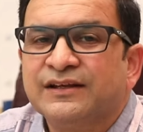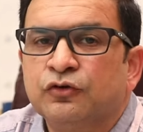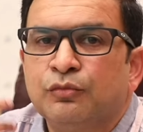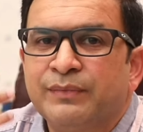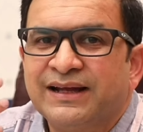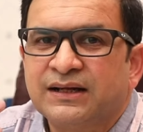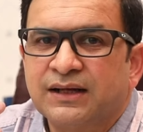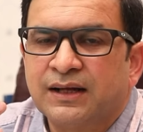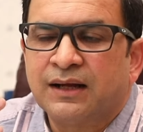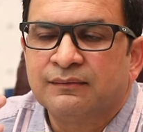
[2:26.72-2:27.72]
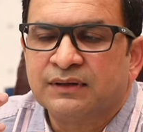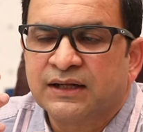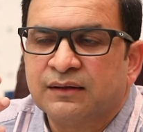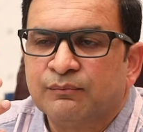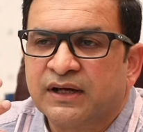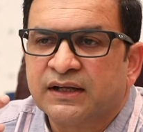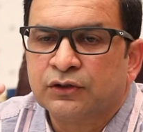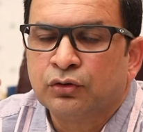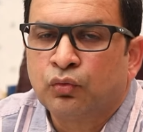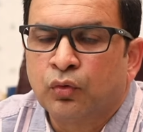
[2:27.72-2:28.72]
యుల్ మేక్ అంటే మనకి
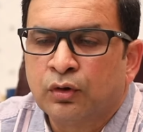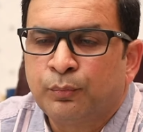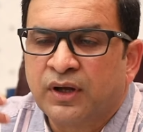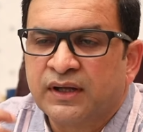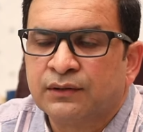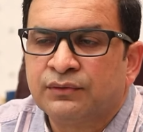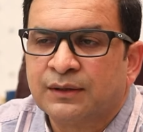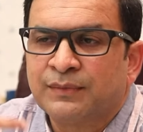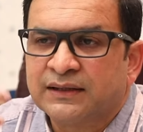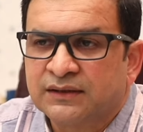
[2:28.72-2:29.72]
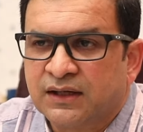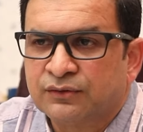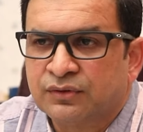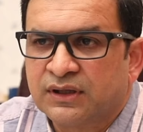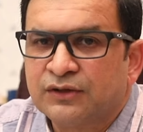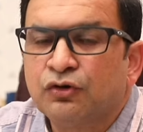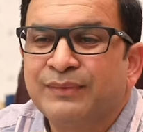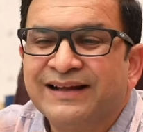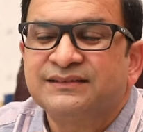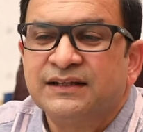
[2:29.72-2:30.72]
ఏదో కోల్పోయాం అనే బాధ కాకుండా యుల్
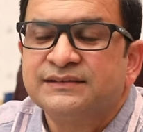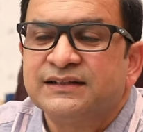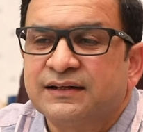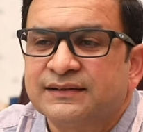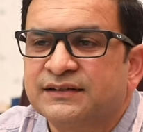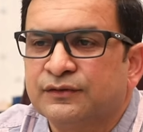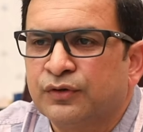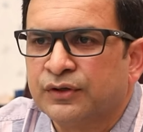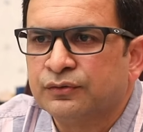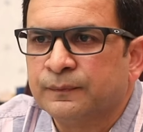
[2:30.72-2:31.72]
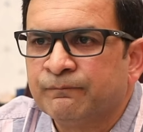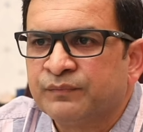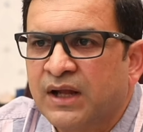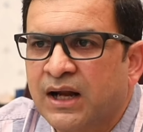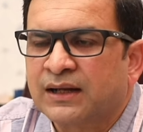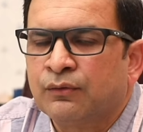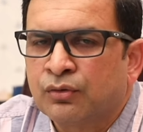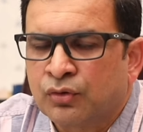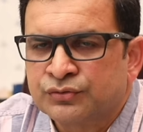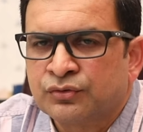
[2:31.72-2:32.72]
మేక్ థింగ్స్ ఇంట్రెస్టింగ్ ఫర్ యూ అట్లా ఒక
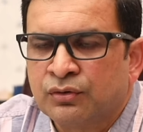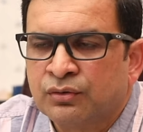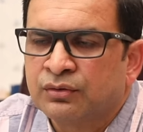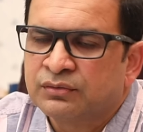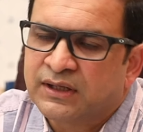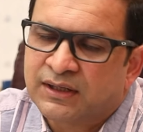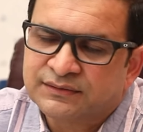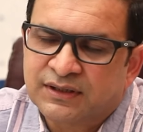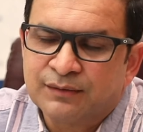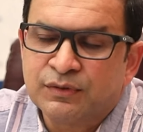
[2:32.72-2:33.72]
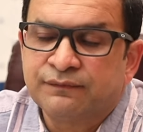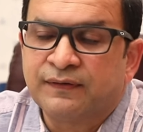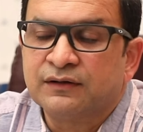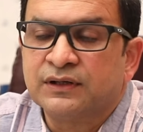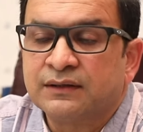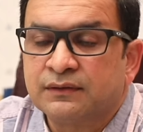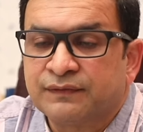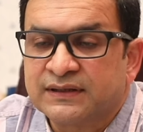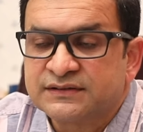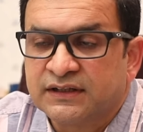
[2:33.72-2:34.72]
రోజు రెండు రోజులైనా సరే మీరు లిక్విడ్
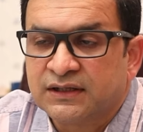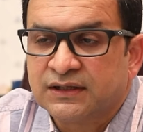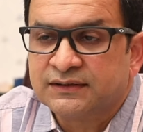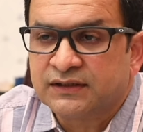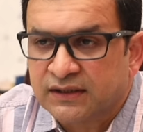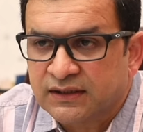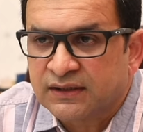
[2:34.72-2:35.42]
ఫాస్ట్ చేయగలిగితే